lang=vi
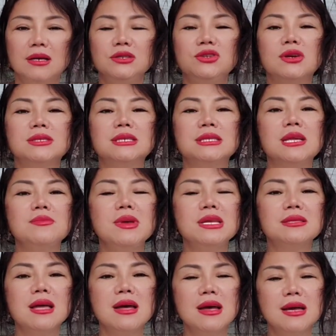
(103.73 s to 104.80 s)
cho cc biết
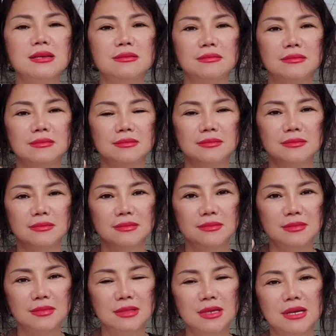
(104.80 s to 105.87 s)
tên
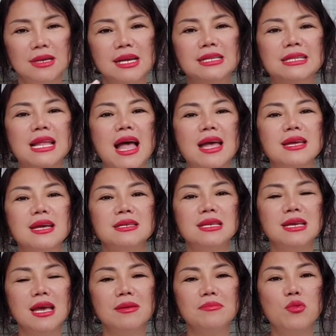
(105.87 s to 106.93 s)
cái size các
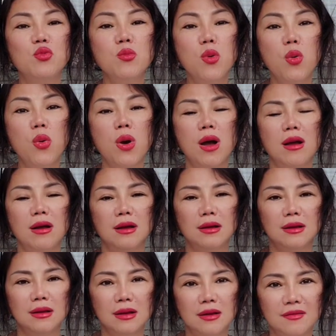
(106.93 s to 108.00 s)
chị em muốn mua
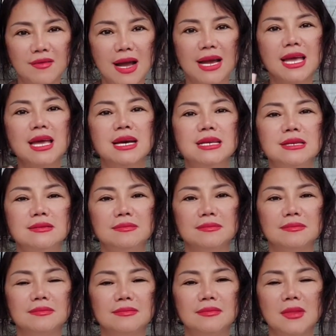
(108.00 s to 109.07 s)
và cái hình
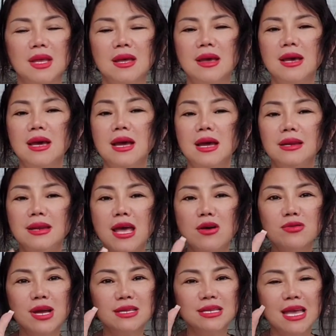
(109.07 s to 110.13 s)

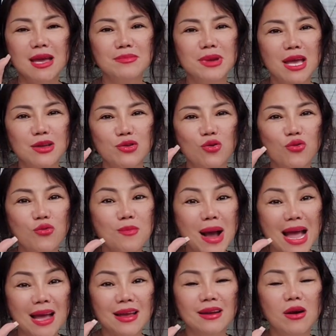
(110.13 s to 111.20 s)
nếu các chị em đầy đủ
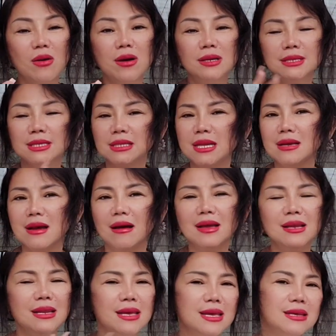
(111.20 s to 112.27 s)
ba cái đó cc gửi
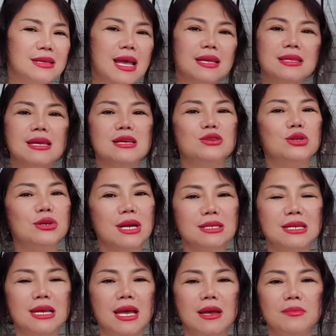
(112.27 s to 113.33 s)
liền giá tiền cho các
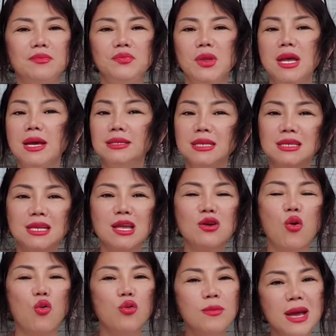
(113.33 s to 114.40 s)
chị em cc
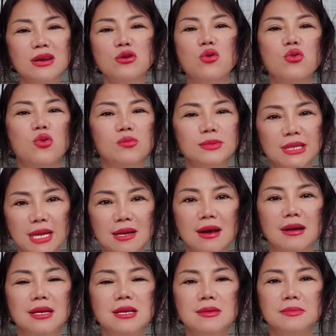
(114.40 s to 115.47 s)
ngủ bé ru cũng sẽ
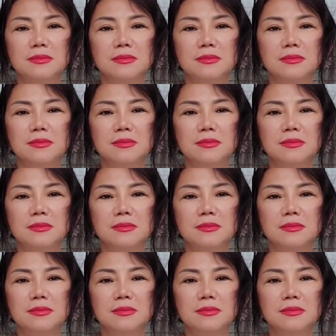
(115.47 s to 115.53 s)
gửi